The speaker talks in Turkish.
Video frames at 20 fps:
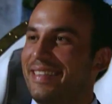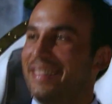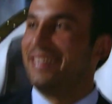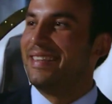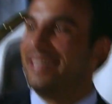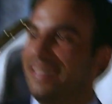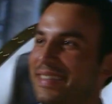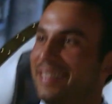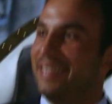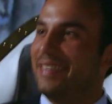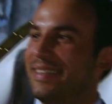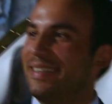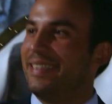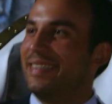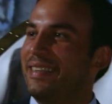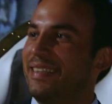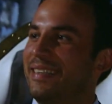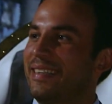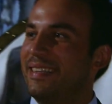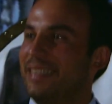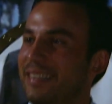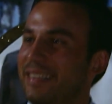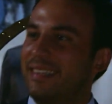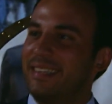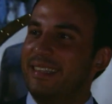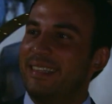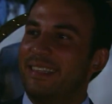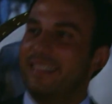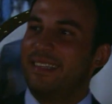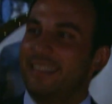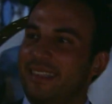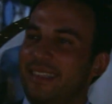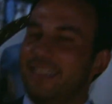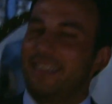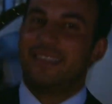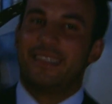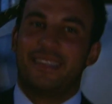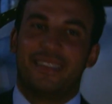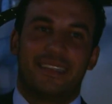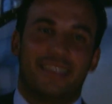aç başına ondan sonra böyle
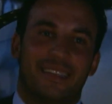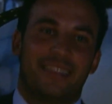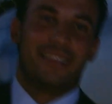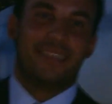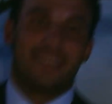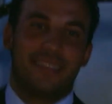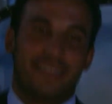at avrat